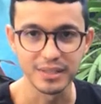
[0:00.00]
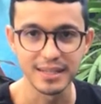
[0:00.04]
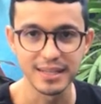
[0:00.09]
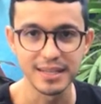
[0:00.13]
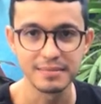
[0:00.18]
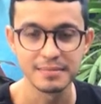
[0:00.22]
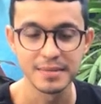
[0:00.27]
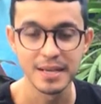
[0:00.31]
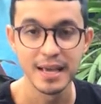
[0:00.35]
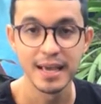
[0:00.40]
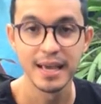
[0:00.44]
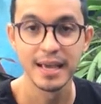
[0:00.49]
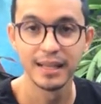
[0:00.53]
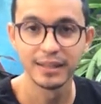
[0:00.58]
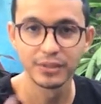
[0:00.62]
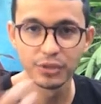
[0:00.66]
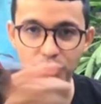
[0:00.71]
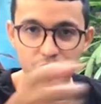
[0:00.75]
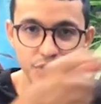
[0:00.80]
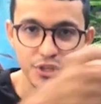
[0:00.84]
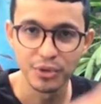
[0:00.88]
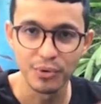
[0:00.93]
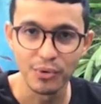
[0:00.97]
assim?
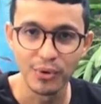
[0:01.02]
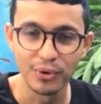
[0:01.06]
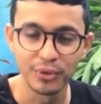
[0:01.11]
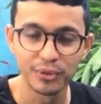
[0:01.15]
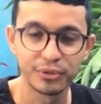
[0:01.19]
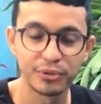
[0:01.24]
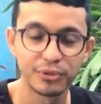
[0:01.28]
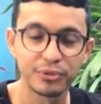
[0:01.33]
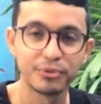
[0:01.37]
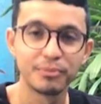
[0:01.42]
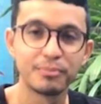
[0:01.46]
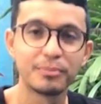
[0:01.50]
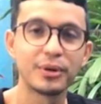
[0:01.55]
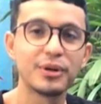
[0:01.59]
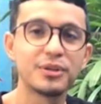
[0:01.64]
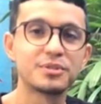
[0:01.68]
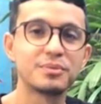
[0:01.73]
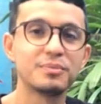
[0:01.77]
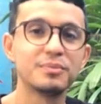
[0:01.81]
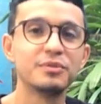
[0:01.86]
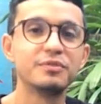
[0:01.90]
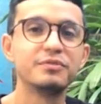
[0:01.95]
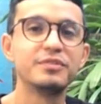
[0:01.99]
Então eu te encontro no
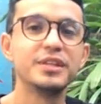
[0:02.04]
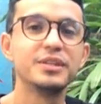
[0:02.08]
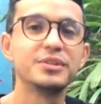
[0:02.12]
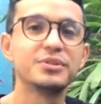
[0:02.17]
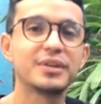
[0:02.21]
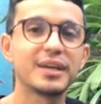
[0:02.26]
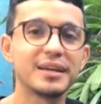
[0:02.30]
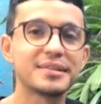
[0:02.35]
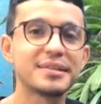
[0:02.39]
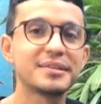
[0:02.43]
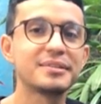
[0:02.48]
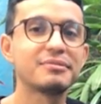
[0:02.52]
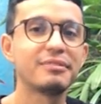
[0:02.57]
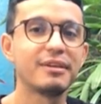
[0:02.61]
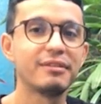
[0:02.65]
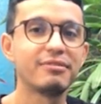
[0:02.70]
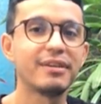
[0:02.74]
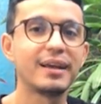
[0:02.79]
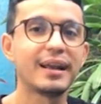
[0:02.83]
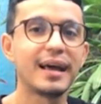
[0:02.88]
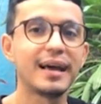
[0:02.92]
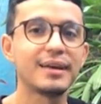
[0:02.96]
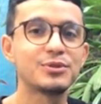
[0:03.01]
próximo vídeo que a gente vai
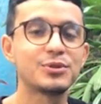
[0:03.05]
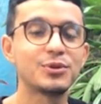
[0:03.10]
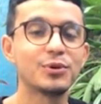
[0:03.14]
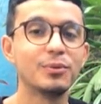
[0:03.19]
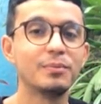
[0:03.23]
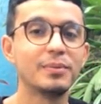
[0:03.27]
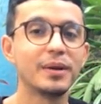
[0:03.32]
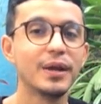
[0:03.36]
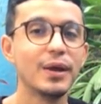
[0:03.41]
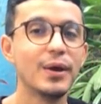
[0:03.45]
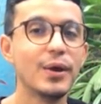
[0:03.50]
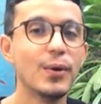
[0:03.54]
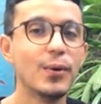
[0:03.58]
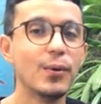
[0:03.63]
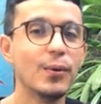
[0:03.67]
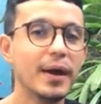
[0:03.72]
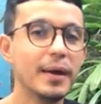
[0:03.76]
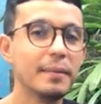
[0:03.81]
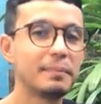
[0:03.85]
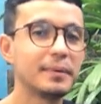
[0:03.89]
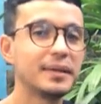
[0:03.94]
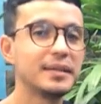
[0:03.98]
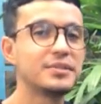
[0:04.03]
falar sobre o
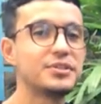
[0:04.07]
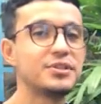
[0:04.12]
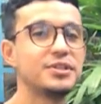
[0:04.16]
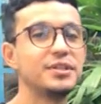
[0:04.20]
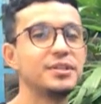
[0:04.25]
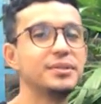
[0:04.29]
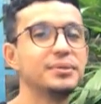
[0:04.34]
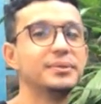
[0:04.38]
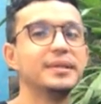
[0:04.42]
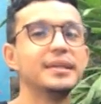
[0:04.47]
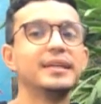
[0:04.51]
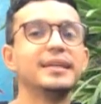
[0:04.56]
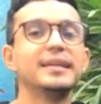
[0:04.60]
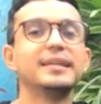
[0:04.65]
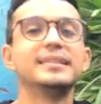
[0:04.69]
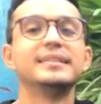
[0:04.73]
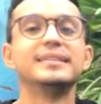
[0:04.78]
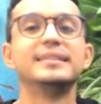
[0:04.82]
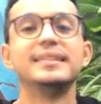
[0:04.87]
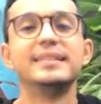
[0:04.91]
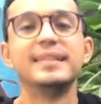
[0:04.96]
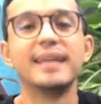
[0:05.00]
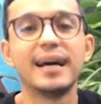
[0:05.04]
replantio
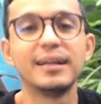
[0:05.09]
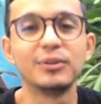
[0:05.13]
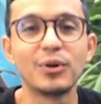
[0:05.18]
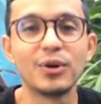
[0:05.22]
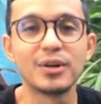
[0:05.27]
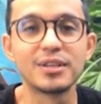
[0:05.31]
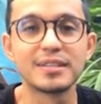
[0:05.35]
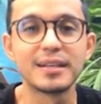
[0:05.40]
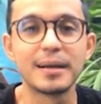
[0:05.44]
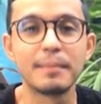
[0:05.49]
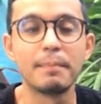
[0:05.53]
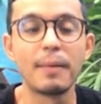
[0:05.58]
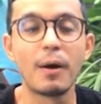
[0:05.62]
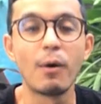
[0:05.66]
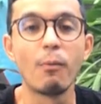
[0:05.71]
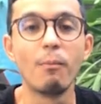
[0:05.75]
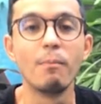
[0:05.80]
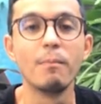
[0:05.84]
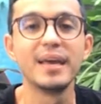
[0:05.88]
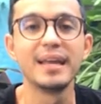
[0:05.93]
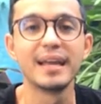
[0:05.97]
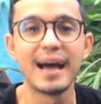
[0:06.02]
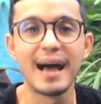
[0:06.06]
da nossa
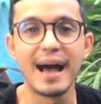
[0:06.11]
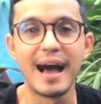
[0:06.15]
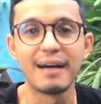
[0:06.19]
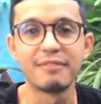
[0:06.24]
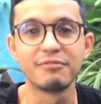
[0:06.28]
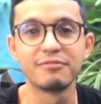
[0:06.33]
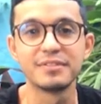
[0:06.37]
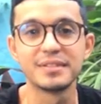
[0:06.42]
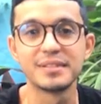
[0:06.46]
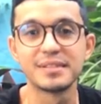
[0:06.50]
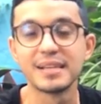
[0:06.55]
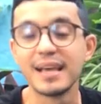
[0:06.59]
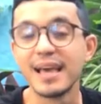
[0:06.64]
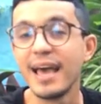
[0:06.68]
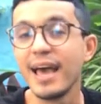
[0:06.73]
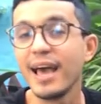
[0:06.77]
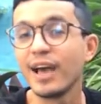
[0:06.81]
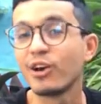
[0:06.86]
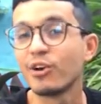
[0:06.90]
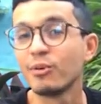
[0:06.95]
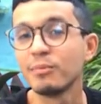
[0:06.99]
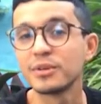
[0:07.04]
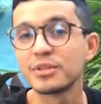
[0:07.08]
palmeira rafis.
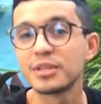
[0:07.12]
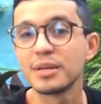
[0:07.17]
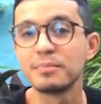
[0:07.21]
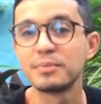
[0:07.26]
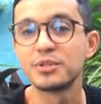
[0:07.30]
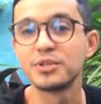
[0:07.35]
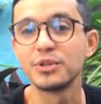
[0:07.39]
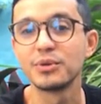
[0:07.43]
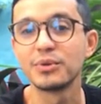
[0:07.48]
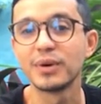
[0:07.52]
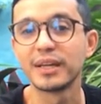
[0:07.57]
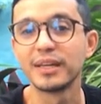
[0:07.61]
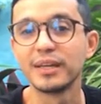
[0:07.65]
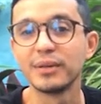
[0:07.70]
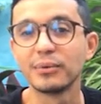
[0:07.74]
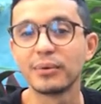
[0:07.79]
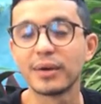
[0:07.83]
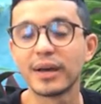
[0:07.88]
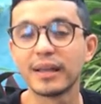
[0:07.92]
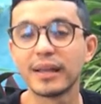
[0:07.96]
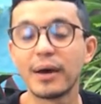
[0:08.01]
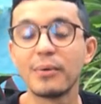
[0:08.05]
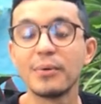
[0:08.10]
É como eu sempre digo aqui no
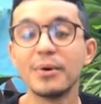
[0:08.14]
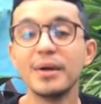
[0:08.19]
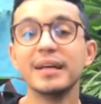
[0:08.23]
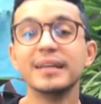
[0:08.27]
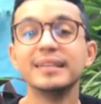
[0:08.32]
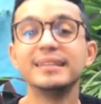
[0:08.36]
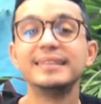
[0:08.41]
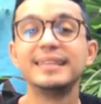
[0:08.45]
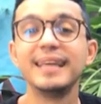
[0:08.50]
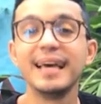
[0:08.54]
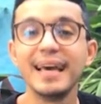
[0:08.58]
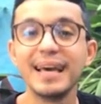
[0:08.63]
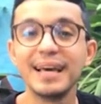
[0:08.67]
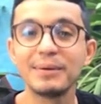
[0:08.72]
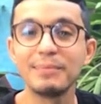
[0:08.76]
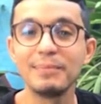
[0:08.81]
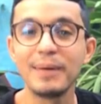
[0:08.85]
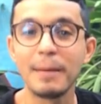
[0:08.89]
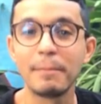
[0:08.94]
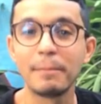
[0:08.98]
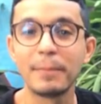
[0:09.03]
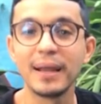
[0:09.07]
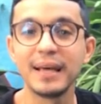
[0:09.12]
canal, ter
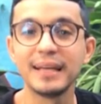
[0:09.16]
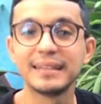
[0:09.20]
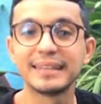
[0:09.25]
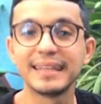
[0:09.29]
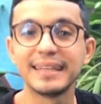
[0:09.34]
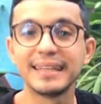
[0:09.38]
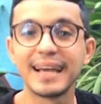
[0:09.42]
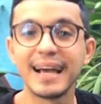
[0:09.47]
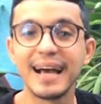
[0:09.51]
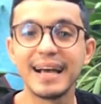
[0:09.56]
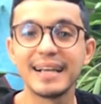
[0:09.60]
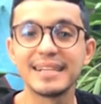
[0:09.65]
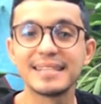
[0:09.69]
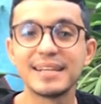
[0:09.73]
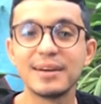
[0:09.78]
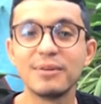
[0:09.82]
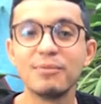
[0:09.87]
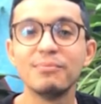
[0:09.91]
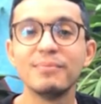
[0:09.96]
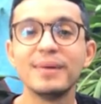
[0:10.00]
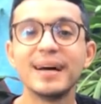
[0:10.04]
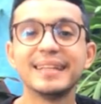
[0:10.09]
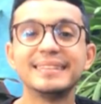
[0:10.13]
uma planta em casa
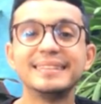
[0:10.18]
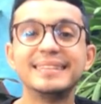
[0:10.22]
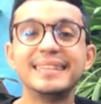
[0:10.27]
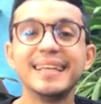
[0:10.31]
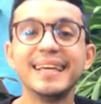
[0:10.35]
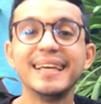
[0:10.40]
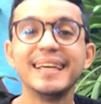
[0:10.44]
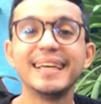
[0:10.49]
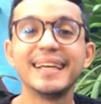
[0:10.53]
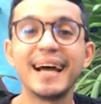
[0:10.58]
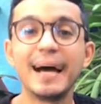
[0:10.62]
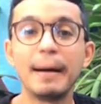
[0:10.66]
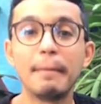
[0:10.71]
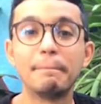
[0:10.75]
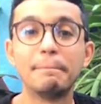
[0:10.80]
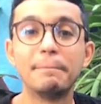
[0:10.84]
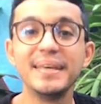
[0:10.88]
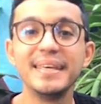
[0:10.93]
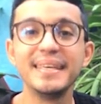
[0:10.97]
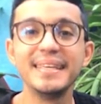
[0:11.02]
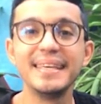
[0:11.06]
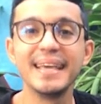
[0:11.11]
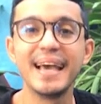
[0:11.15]
é uma
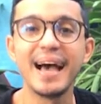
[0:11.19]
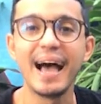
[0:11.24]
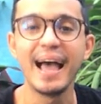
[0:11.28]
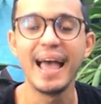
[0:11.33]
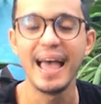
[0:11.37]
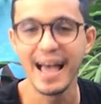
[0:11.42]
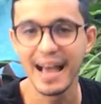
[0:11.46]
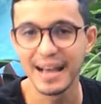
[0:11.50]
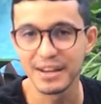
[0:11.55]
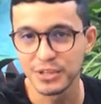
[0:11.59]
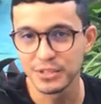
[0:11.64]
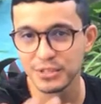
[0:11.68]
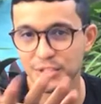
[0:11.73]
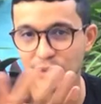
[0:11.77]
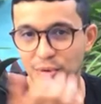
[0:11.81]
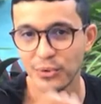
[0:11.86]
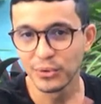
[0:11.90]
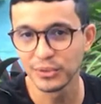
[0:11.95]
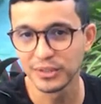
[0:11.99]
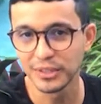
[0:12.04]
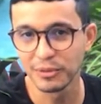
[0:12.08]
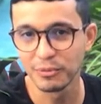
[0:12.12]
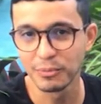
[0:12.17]
terapia. A gente se
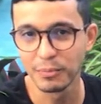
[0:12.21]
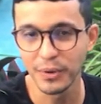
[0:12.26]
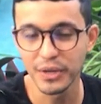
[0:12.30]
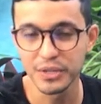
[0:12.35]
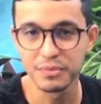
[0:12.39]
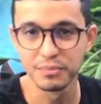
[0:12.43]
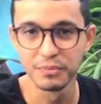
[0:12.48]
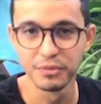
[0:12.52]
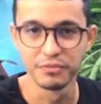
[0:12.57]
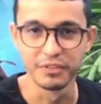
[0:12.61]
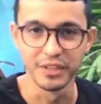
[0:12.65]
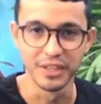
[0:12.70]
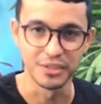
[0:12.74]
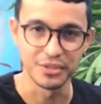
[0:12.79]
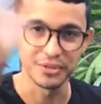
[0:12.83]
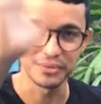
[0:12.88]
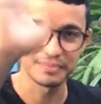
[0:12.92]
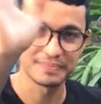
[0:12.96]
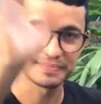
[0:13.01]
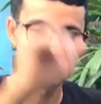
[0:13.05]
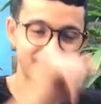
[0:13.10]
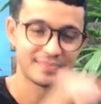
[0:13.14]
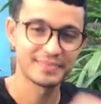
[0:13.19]
encontra no próximo vídeo.
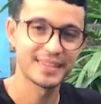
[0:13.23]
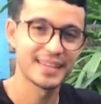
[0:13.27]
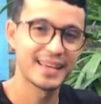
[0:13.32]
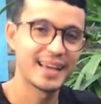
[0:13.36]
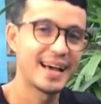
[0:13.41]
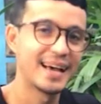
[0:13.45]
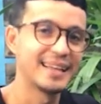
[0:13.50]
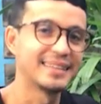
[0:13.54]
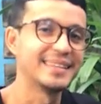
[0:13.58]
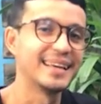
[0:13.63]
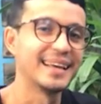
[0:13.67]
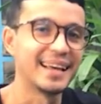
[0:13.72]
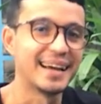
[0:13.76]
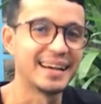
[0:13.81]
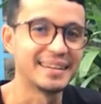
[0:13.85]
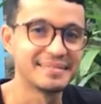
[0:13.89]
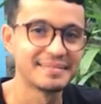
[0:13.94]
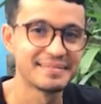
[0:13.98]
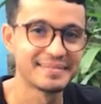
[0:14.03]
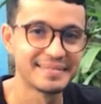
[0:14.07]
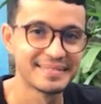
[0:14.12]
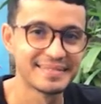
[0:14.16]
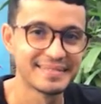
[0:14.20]
Até
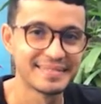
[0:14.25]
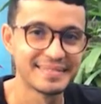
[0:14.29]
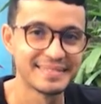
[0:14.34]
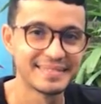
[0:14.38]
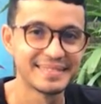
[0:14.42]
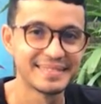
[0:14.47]
lá!